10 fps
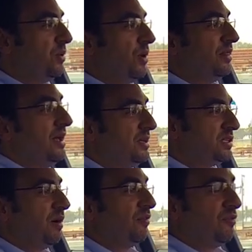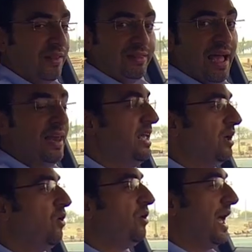بوضع سوفت
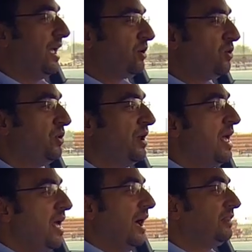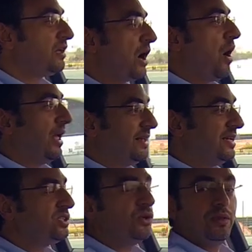فالتعليق هون حيكون أطرى
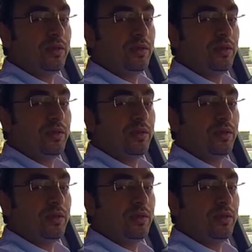وحتحسه